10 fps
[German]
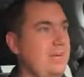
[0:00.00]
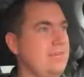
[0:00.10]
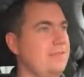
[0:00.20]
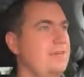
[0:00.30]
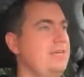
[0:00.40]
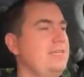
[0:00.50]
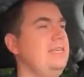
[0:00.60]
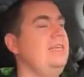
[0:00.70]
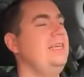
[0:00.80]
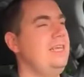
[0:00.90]

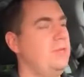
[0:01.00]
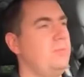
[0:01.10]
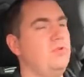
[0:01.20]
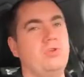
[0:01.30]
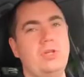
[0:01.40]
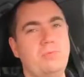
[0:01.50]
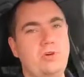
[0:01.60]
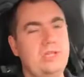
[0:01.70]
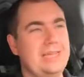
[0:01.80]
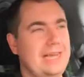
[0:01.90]
Fragezeichen. Ich persönlich
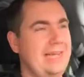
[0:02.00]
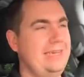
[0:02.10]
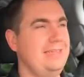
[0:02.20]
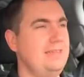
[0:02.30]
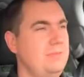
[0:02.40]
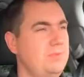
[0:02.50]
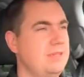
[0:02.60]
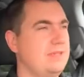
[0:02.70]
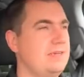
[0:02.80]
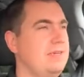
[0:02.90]
bräuchte keinen
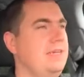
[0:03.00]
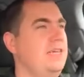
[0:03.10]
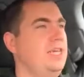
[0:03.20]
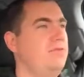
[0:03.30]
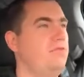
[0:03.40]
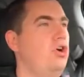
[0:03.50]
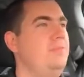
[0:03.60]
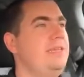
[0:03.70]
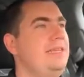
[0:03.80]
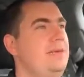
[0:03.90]
Siebensitzer. Ich freue
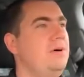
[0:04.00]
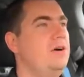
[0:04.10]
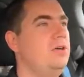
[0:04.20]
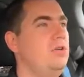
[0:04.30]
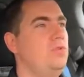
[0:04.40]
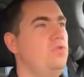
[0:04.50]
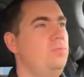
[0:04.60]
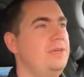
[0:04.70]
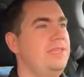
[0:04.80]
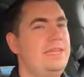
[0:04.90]
mich lieber
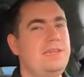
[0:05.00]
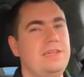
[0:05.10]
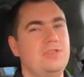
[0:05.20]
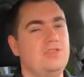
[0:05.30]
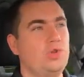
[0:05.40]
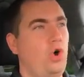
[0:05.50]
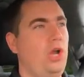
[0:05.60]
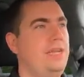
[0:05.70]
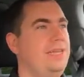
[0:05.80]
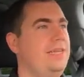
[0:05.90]
über den
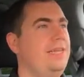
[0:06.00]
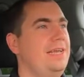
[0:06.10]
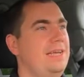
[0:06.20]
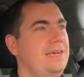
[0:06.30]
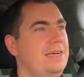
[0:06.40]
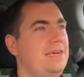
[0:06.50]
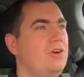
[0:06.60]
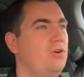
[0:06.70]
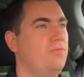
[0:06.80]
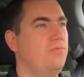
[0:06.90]
tollen äh,
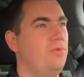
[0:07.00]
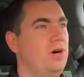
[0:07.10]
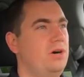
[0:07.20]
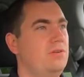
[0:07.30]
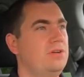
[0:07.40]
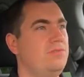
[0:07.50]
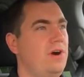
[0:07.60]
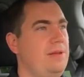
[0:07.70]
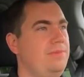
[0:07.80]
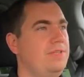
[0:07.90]
Komfort oder
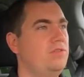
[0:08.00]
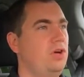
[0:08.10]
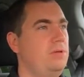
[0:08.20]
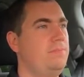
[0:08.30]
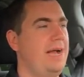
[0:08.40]
vor allem die tolle